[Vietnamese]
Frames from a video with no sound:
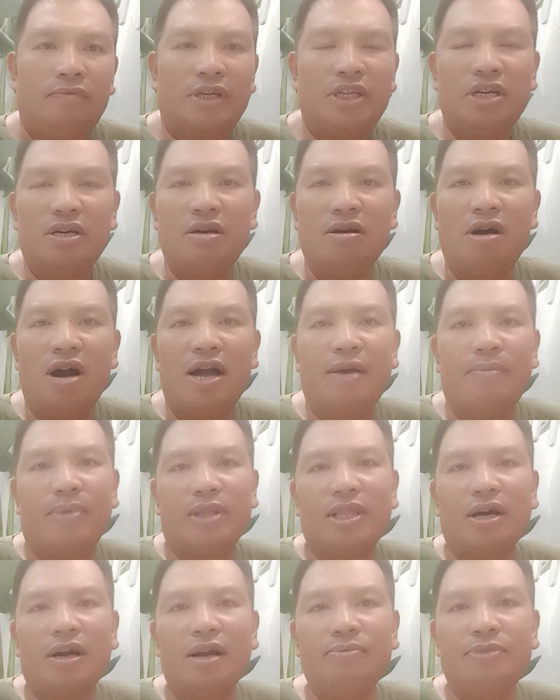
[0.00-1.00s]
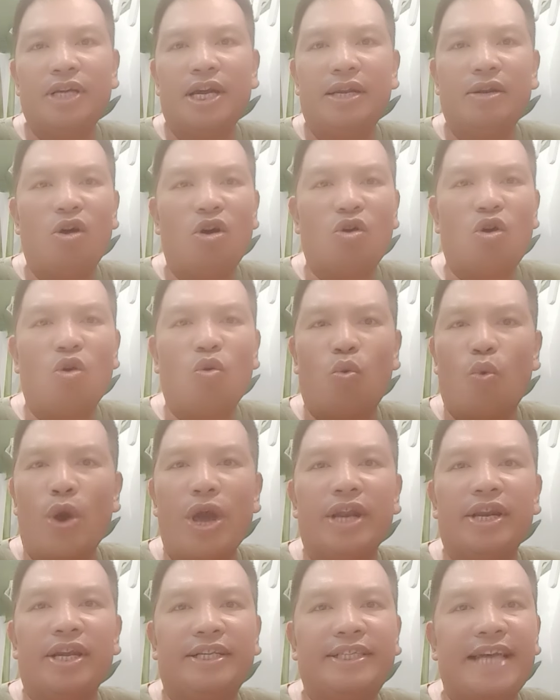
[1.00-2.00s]
và những người mà tầng lớp trên họ có
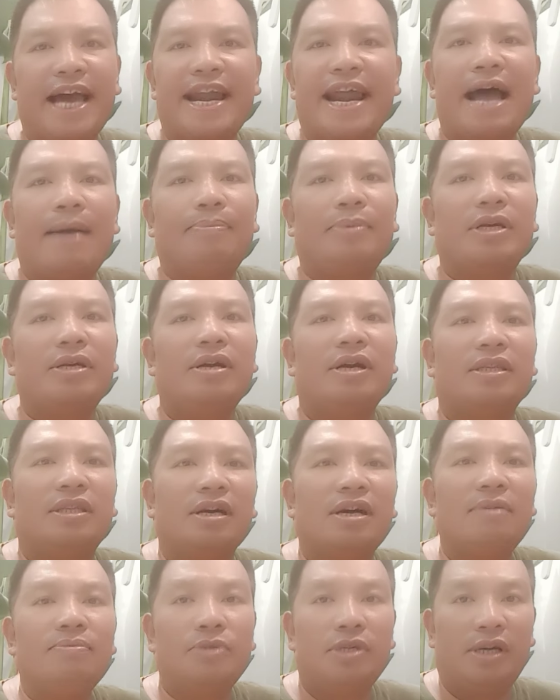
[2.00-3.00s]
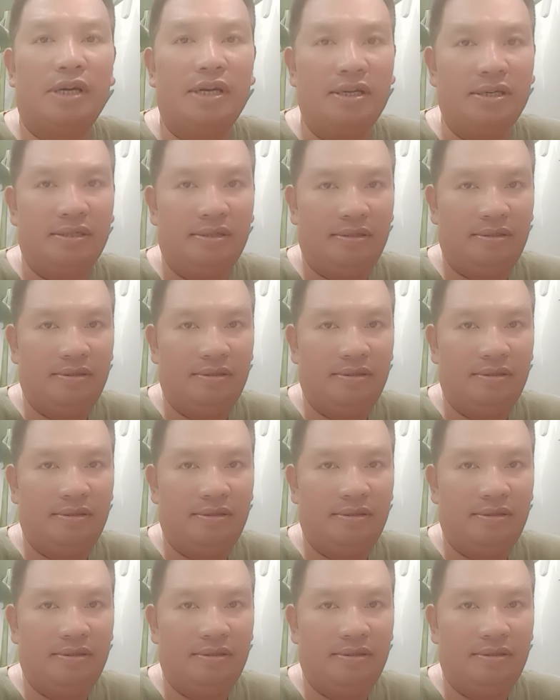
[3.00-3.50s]
quyền để trà đạp những người tầng lớp dưới